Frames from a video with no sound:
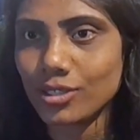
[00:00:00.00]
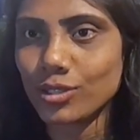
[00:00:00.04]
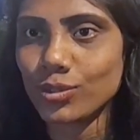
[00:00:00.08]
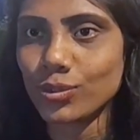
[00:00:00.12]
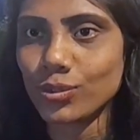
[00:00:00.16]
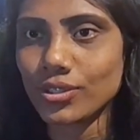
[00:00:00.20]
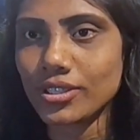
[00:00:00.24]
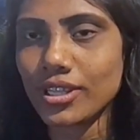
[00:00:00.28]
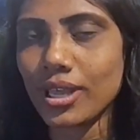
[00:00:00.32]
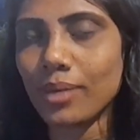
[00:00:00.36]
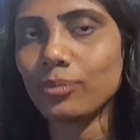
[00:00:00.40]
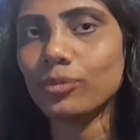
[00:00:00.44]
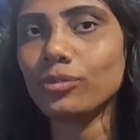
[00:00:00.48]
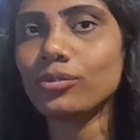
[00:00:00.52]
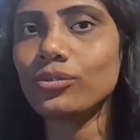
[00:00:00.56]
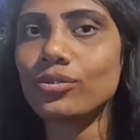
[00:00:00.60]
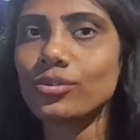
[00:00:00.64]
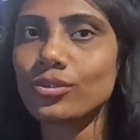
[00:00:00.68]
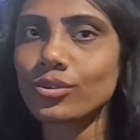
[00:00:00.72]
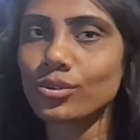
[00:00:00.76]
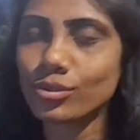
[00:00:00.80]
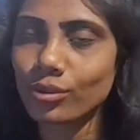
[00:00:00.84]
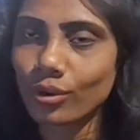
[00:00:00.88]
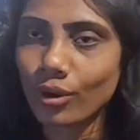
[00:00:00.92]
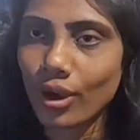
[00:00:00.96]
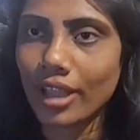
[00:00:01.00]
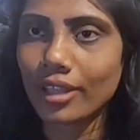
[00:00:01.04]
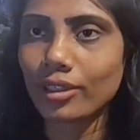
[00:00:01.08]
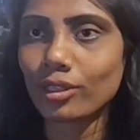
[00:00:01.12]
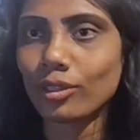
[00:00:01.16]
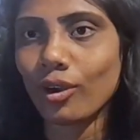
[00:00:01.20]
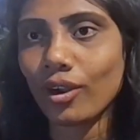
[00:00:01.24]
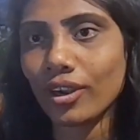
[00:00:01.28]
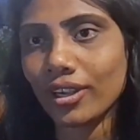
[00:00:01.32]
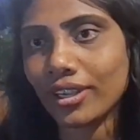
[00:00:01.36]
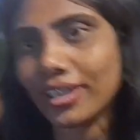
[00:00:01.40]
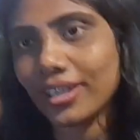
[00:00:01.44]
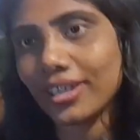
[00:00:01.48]
చూస్తాం సో ఐ
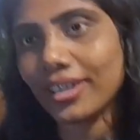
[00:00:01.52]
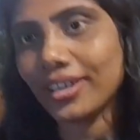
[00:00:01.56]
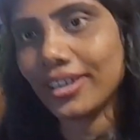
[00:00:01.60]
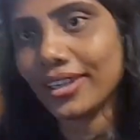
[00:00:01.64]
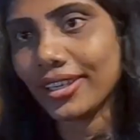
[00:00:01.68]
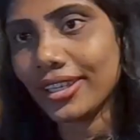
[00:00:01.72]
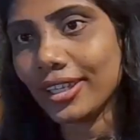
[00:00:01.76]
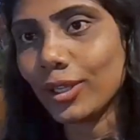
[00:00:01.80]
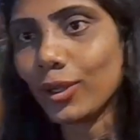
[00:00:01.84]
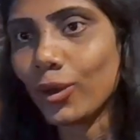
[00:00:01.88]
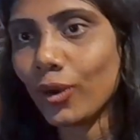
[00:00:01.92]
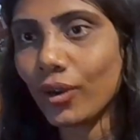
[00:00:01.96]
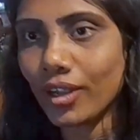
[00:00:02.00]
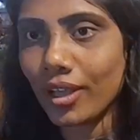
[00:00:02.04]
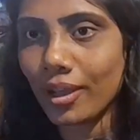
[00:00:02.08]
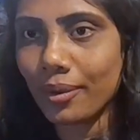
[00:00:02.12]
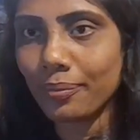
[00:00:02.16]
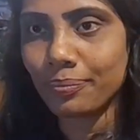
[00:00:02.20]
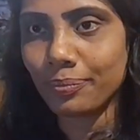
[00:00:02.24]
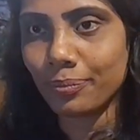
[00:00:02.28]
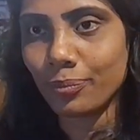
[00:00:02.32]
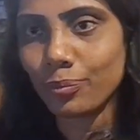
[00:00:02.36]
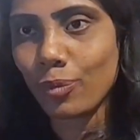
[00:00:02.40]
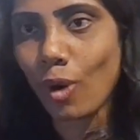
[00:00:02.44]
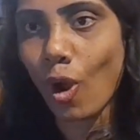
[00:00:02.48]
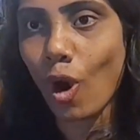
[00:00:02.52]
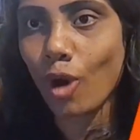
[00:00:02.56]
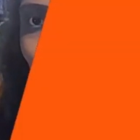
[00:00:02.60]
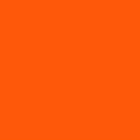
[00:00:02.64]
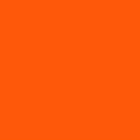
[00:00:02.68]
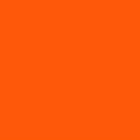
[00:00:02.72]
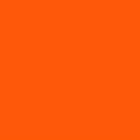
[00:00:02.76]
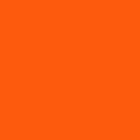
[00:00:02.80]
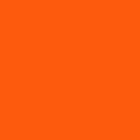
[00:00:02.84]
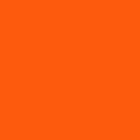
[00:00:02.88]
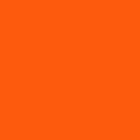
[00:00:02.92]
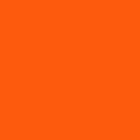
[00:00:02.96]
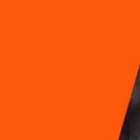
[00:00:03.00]
థాట్ ఇది కూడా బ్లాక్
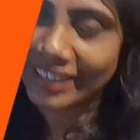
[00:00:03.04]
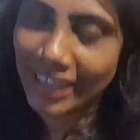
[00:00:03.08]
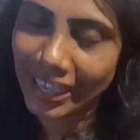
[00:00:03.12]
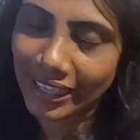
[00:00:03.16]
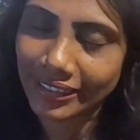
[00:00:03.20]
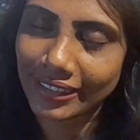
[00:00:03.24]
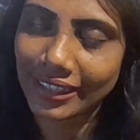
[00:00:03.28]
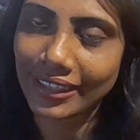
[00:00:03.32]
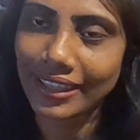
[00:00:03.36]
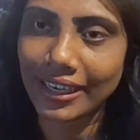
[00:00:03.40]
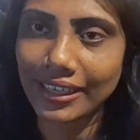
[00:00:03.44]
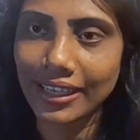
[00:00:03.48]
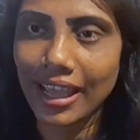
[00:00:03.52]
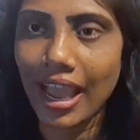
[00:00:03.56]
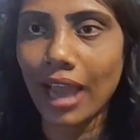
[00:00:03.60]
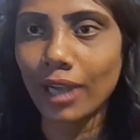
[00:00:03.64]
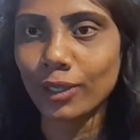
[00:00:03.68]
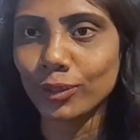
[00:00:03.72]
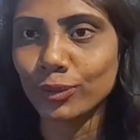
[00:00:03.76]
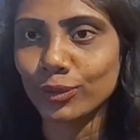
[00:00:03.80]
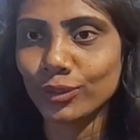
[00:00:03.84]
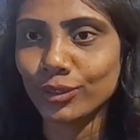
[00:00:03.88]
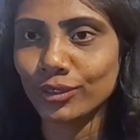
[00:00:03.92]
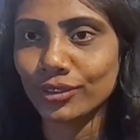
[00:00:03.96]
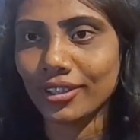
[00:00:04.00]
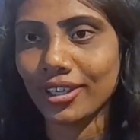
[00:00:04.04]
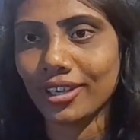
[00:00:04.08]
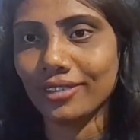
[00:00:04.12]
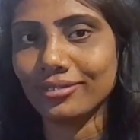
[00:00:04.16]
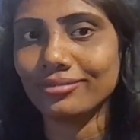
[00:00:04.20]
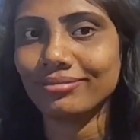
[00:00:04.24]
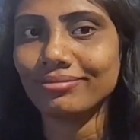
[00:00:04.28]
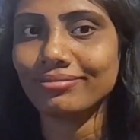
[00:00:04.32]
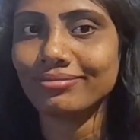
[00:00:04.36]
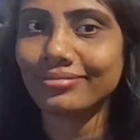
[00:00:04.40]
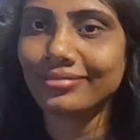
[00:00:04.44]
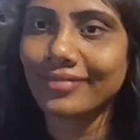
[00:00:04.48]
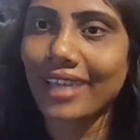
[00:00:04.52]
బస్టర్ హిట్ అవుతుందని అనుకుంటున్నాను
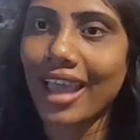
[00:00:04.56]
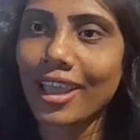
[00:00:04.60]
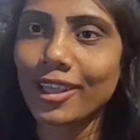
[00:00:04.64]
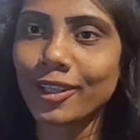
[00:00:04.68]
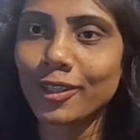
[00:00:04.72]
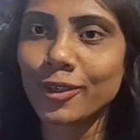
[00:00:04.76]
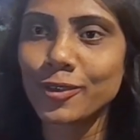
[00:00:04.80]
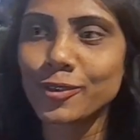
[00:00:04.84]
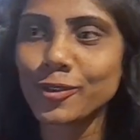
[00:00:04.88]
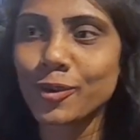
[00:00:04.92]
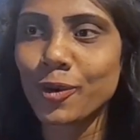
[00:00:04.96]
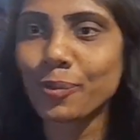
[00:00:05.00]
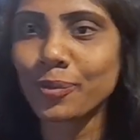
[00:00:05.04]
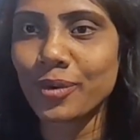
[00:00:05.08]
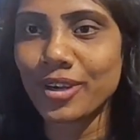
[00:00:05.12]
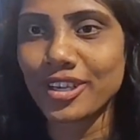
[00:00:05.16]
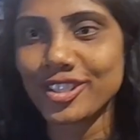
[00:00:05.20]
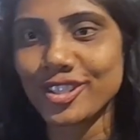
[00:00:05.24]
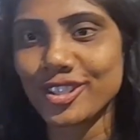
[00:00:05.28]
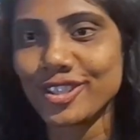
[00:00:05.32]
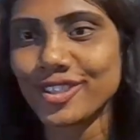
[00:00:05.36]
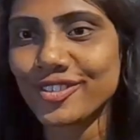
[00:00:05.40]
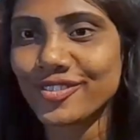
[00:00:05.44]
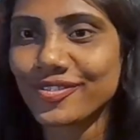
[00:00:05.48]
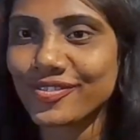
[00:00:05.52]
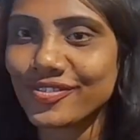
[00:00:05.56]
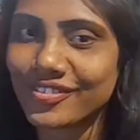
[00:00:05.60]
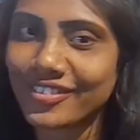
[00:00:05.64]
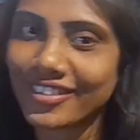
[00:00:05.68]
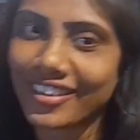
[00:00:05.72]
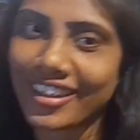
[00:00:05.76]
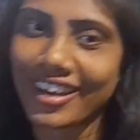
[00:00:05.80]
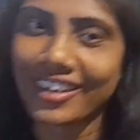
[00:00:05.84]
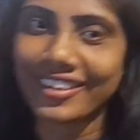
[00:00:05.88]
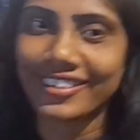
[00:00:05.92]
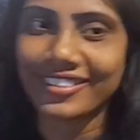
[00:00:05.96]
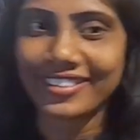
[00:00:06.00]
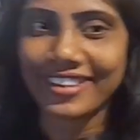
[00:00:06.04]
థ్యాంక్ యూ సో
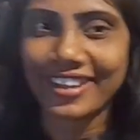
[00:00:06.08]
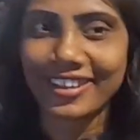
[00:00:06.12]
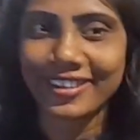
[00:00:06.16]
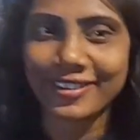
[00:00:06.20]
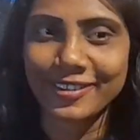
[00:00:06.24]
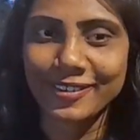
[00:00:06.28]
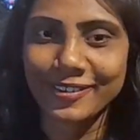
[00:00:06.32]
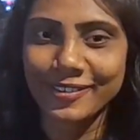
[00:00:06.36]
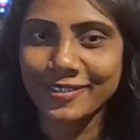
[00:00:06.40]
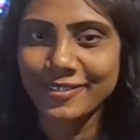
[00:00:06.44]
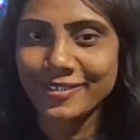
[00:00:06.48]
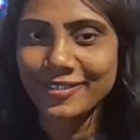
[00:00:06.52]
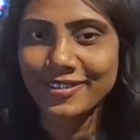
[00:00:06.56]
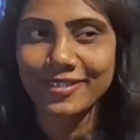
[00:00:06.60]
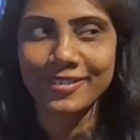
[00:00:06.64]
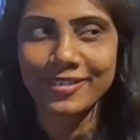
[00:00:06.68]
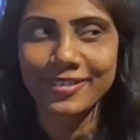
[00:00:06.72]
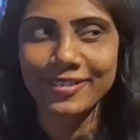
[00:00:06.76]
మచ్